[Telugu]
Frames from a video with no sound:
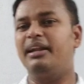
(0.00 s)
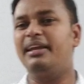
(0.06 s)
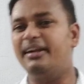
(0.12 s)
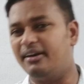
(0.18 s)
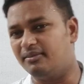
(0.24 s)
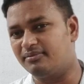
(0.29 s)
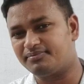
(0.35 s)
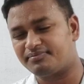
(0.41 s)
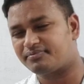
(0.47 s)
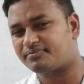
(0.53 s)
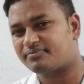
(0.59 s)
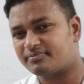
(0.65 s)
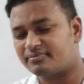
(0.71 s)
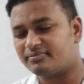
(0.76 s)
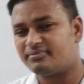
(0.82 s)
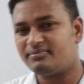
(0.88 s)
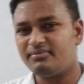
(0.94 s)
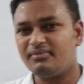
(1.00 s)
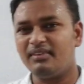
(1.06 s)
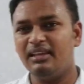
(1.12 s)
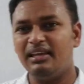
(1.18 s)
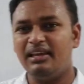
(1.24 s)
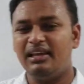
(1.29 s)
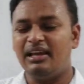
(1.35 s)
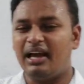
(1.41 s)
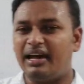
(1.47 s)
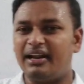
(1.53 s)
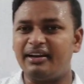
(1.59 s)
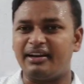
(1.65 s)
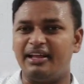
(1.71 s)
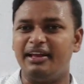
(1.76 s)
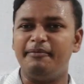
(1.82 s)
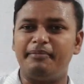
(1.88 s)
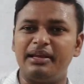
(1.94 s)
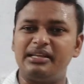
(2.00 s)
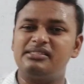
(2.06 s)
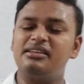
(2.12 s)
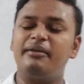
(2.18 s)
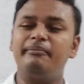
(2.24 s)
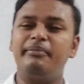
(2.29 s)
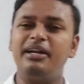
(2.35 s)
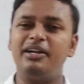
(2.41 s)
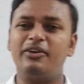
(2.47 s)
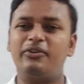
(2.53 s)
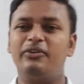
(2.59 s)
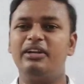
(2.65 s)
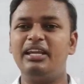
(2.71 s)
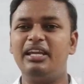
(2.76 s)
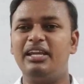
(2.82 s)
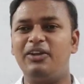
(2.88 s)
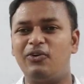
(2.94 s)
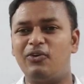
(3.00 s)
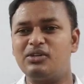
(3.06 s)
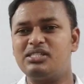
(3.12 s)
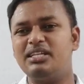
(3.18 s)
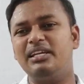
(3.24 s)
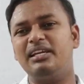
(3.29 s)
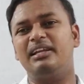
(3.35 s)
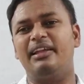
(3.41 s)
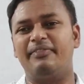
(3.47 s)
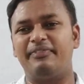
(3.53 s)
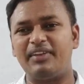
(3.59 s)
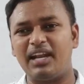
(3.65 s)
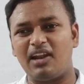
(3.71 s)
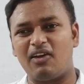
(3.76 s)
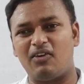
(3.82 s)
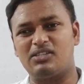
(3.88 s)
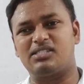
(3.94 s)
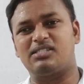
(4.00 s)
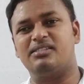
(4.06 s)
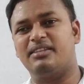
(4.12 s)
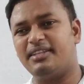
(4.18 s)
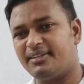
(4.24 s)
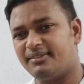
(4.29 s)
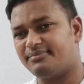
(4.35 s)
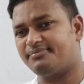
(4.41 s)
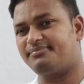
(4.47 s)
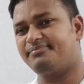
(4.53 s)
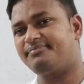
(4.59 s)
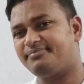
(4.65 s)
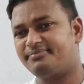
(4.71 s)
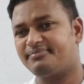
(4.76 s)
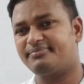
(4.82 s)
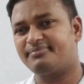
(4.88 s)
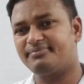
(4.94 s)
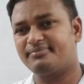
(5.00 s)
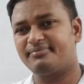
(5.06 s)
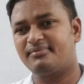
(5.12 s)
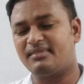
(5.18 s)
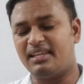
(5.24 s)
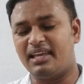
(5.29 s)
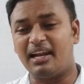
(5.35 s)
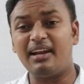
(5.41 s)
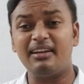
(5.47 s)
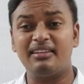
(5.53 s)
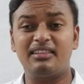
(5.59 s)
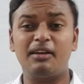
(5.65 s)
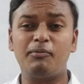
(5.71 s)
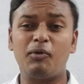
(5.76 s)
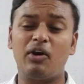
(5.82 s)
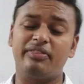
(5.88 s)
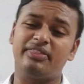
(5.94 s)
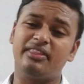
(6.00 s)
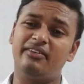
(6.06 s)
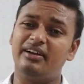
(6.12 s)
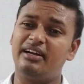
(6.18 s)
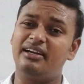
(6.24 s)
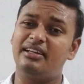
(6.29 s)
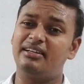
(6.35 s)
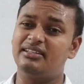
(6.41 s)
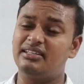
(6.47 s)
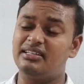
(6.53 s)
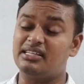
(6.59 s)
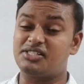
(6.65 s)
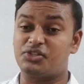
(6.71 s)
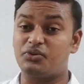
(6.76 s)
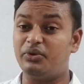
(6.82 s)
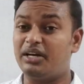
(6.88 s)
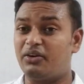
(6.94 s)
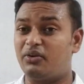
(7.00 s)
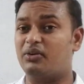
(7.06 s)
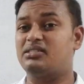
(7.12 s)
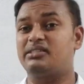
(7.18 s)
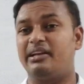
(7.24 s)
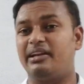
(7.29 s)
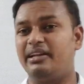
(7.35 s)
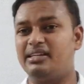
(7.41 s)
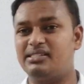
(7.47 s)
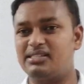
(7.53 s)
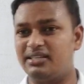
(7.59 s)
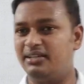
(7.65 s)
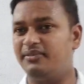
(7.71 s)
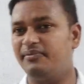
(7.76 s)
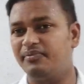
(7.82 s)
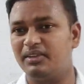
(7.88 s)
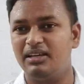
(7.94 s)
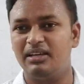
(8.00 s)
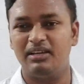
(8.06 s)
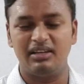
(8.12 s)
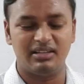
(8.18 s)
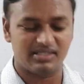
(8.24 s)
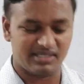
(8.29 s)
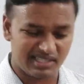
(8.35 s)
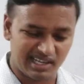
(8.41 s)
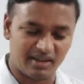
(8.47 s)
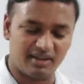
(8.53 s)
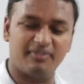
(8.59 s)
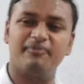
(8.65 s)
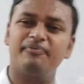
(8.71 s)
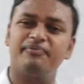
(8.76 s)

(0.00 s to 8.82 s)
అడిగాడు అరే రేపు ఎగ్జామ్ పెట్టుకొని ఈరోజు నీకు నిద్ర ఎలా వస్తుంది ఎలా నిద్రపోతున్నావు అంటే ఆ స్టూడెంట్ ఒకసారి లేచి సార్